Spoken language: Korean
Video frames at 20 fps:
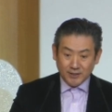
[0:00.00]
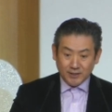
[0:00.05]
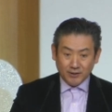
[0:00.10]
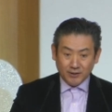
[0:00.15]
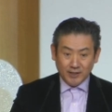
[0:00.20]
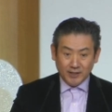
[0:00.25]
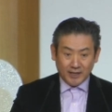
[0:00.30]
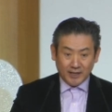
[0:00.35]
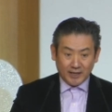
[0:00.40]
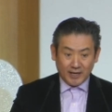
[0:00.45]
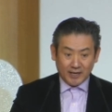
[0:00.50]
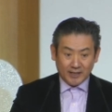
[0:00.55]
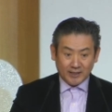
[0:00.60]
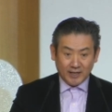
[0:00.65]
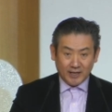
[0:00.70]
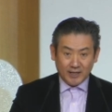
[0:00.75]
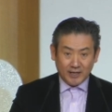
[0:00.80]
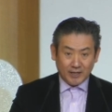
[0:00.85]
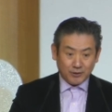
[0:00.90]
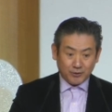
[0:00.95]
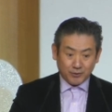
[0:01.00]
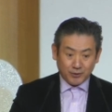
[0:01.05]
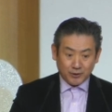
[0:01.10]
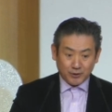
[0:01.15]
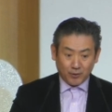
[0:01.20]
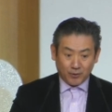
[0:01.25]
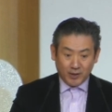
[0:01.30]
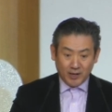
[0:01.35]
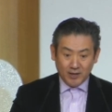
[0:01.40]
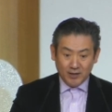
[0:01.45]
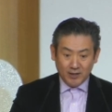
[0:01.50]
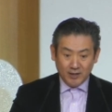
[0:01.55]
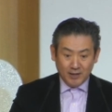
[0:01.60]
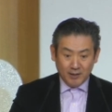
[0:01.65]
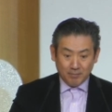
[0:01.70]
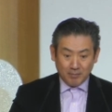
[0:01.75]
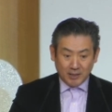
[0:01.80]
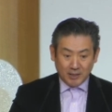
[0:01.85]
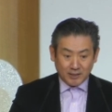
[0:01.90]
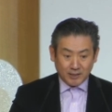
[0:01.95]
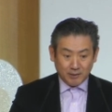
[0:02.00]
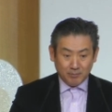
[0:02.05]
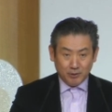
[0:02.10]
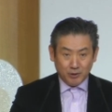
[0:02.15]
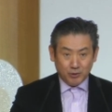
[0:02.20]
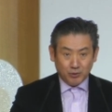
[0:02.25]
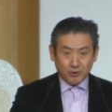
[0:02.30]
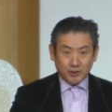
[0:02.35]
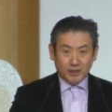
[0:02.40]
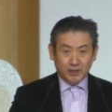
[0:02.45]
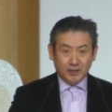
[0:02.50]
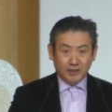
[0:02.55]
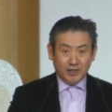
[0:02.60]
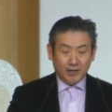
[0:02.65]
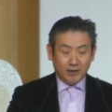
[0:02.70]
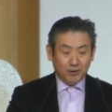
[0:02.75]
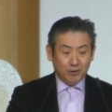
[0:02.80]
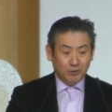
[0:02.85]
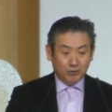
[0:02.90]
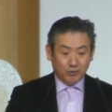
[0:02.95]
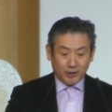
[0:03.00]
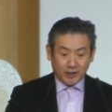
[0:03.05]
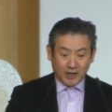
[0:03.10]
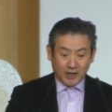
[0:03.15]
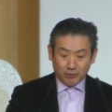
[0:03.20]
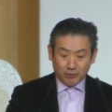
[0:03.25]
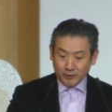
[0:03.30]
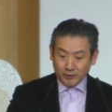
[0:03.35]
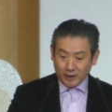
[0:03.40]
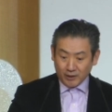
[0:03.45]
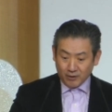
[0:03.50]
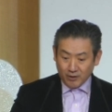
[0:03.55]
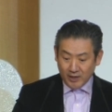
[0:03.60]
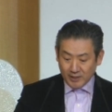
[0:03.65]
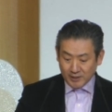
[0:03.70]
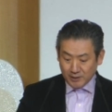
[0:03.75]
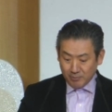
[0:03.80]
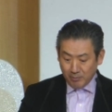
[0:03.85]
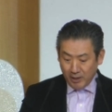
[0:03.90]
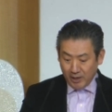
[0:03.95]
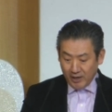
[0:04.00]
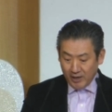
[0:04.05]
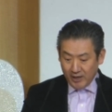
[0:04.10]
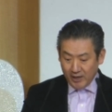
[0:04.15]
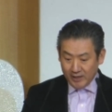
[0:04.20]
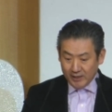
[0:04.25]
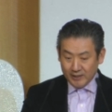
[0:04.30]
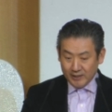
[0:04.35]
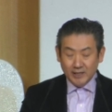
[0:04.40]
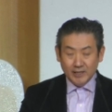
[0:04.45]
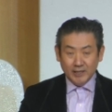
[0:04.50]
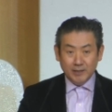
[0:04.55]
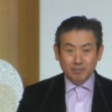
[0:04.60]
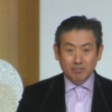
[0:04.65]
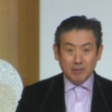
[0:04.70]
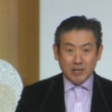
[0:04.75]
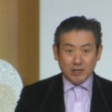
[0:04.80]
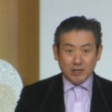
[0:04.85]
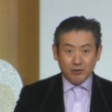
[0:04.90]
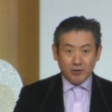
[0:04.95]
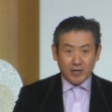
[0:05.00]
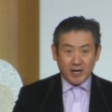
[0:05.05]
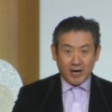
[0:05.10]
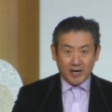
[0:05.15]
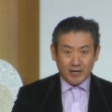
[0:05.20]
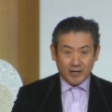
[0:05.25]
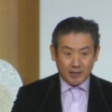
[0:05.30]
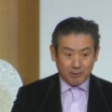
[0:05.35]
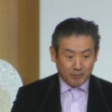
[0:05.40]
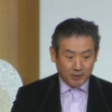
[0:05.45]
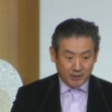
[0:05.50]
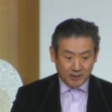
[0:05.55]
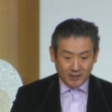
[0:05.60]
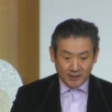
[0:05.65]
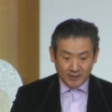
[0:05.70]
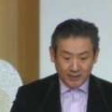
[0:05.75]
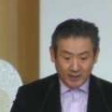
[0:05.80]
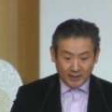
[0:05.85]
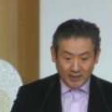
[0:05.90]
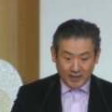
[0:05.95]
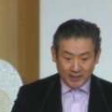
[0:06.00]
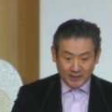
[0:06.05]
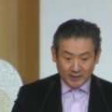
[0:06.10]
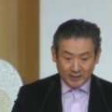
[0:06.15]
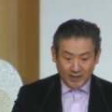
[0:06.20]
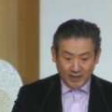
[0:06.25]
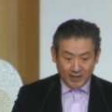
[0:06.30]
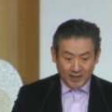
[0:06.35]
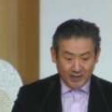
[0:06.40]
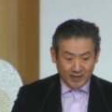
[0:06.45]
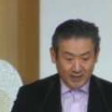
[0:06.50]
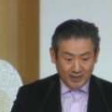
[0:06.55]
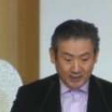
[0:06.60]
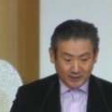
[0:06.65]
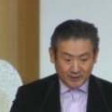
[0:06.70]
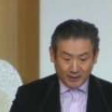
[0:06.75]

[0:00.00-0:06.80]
신성을 얘기할 때 예수 그리스도가 말씀이 육신이 되어 우리 가운데 거하심에 임마누엘의 하나님을 얘기할 때